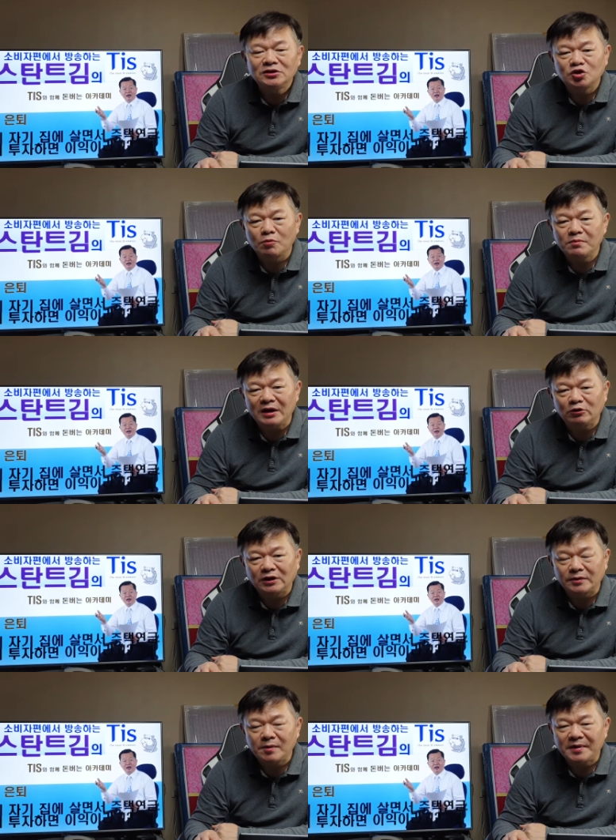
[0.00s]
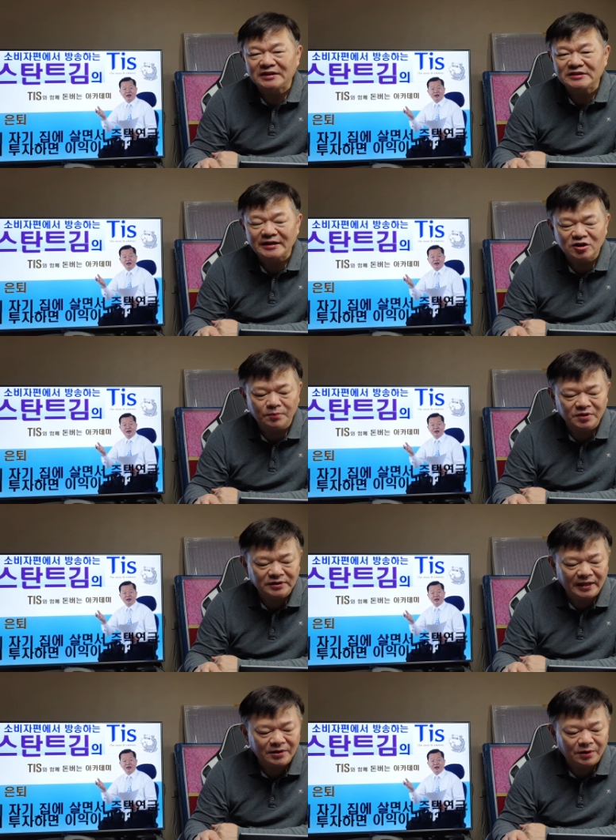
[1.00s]
정말로 답답하기 짝이
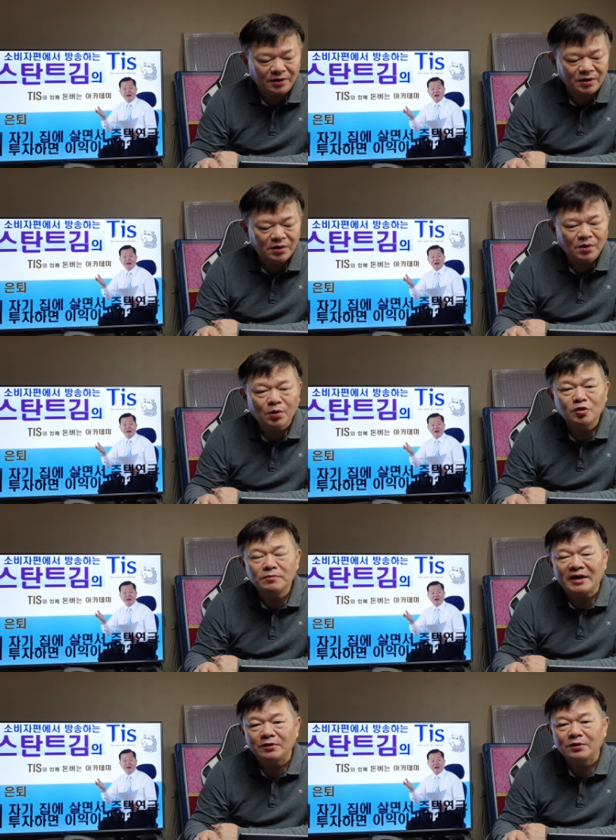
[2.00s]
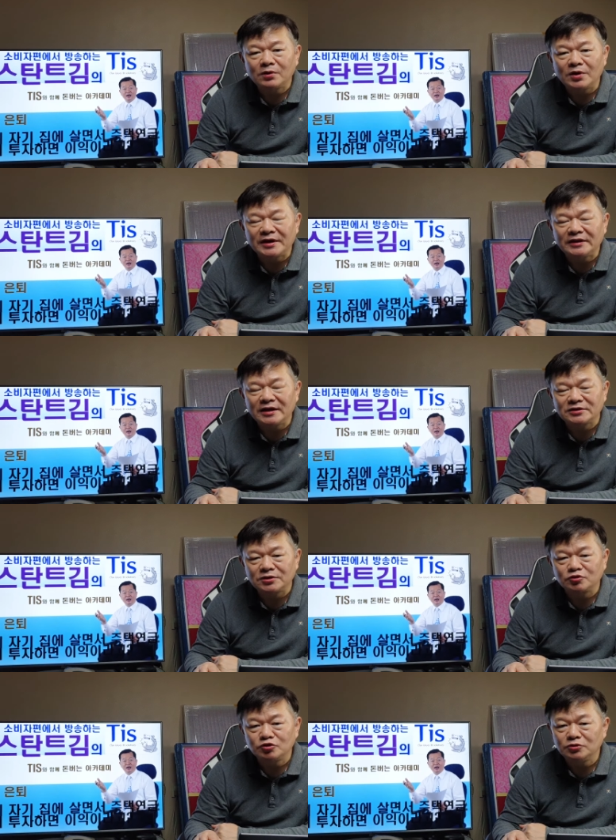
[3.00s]
없는데요 오늘 바로 거기에
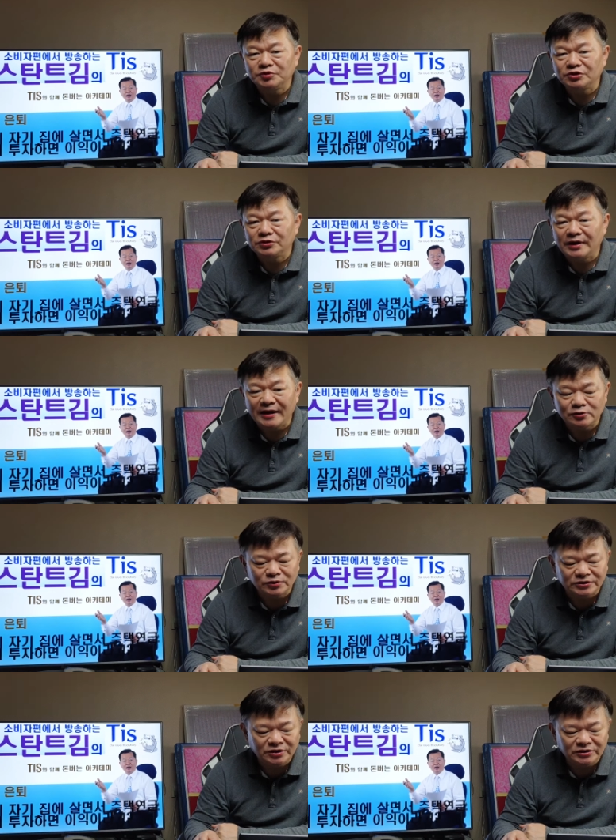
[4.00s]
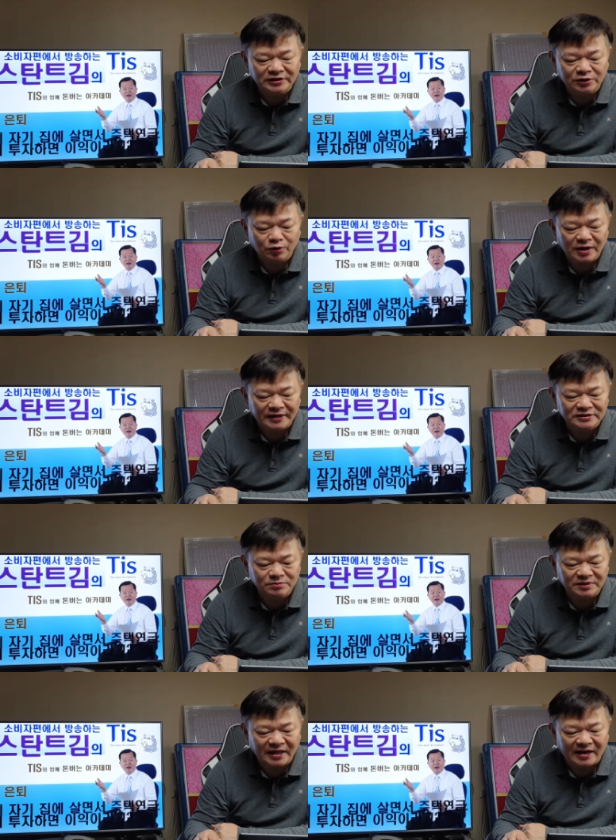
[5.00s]
대해서 궁금증을 해소시켜 드리도록
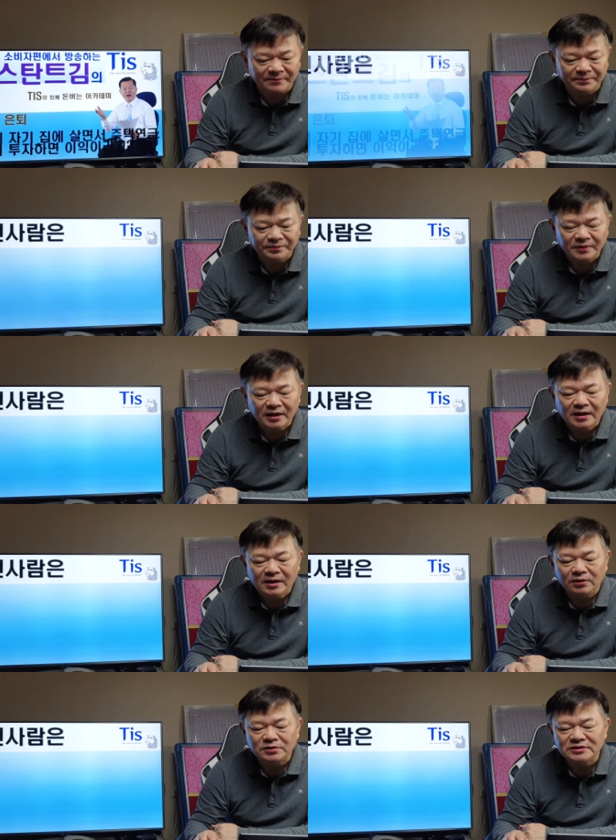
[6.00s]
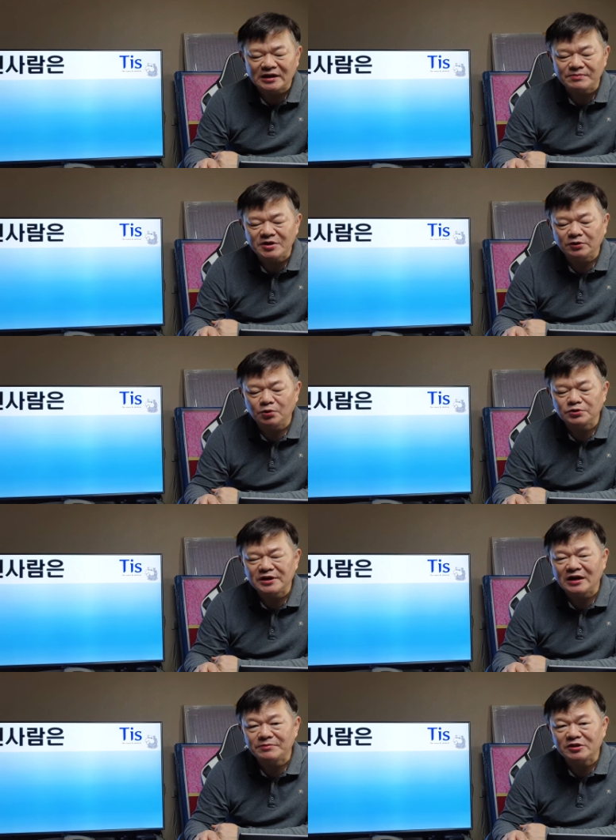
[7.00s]
하겠습니다. 어떤 사람이요 노후
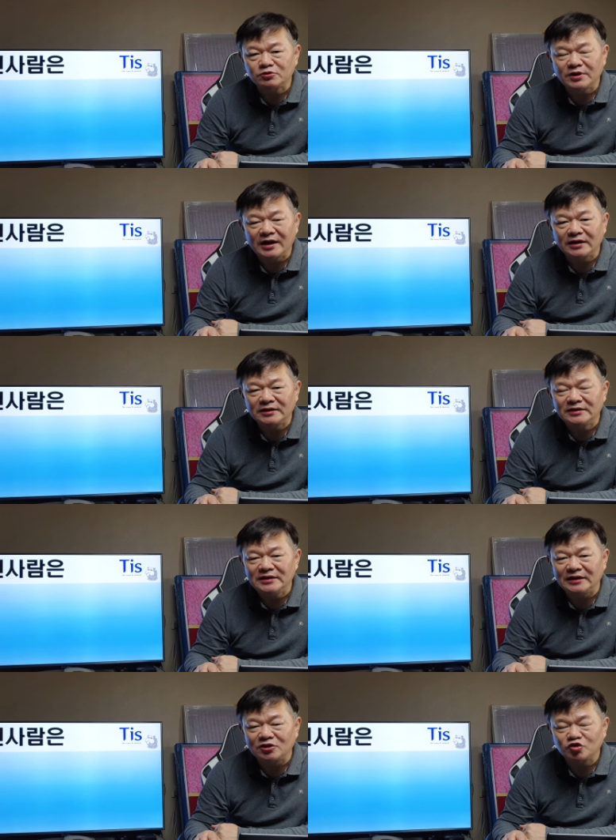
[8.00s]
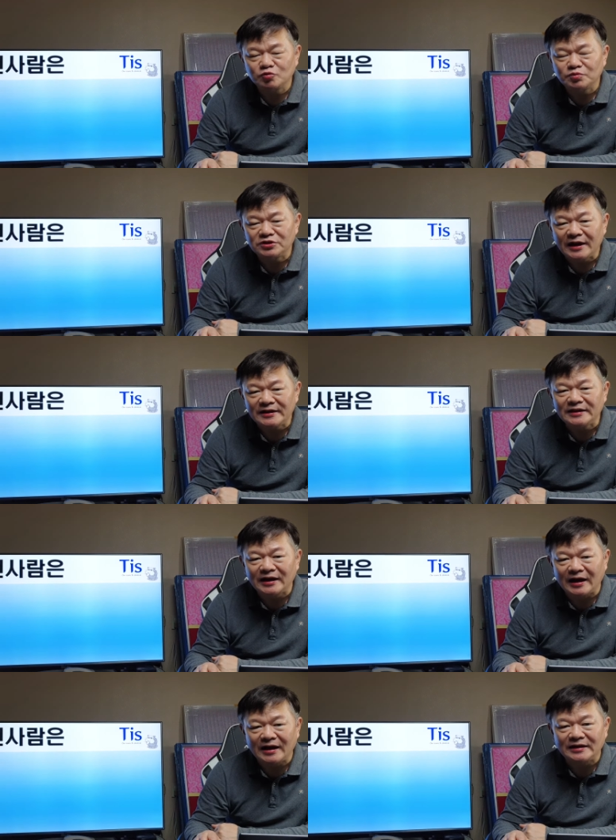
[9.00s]
생활비 충당이
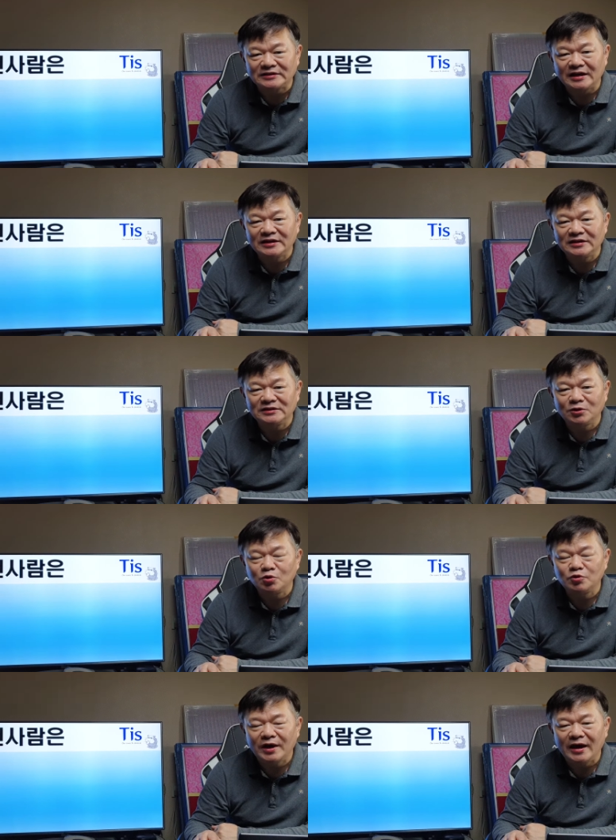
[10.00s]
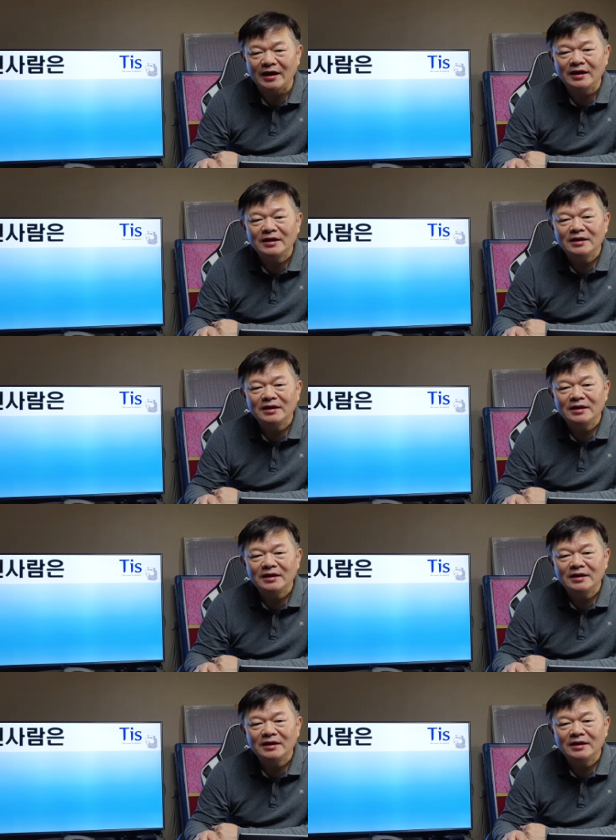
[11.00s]
충분하니까 자기는 노후에